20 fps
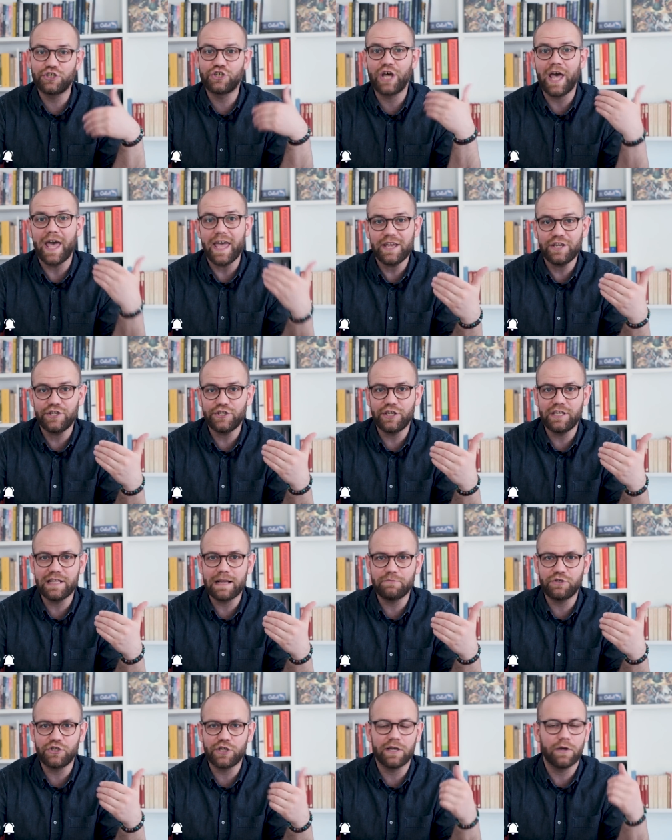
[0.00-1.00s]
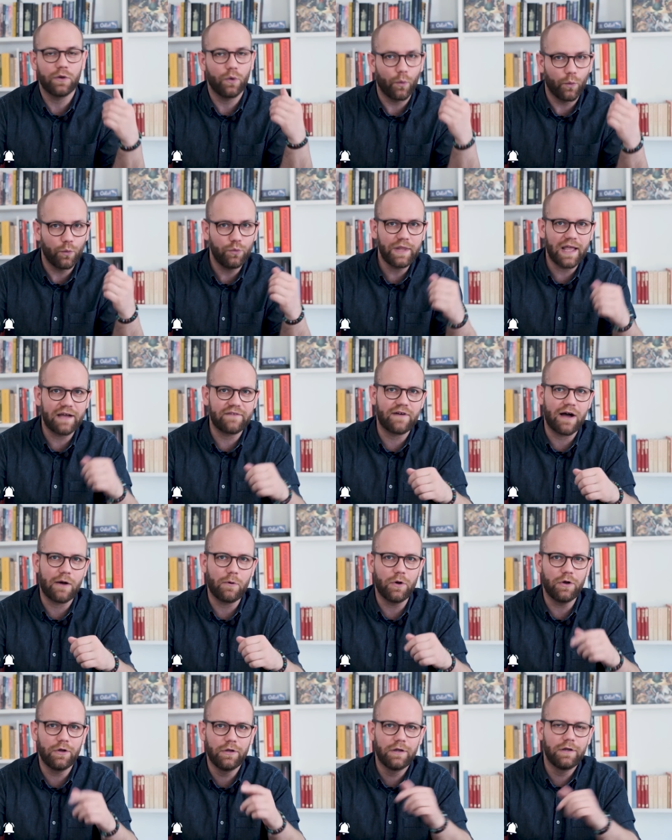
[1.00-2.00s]
częściej nam się
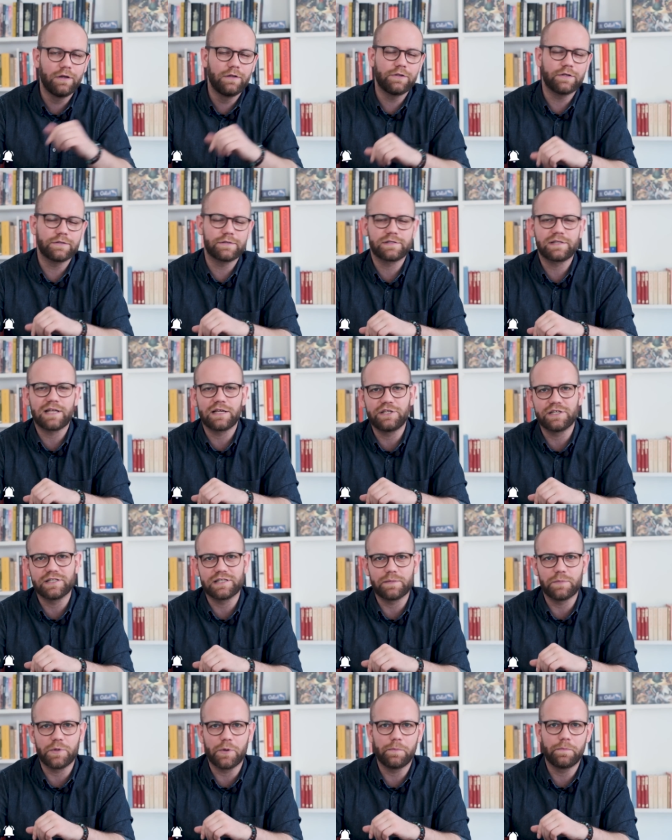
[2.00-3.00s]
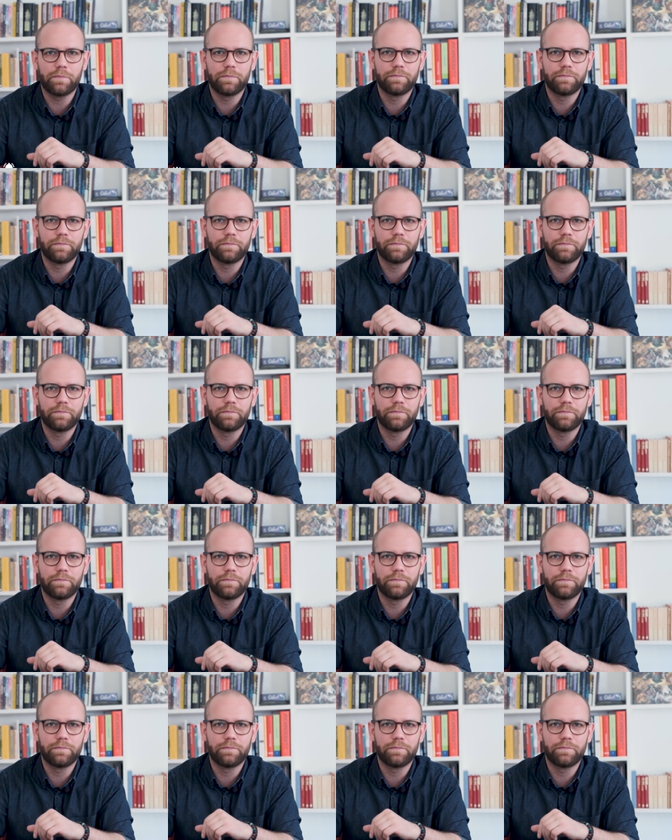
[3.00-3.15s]
udawało, to zostańcie ze mną.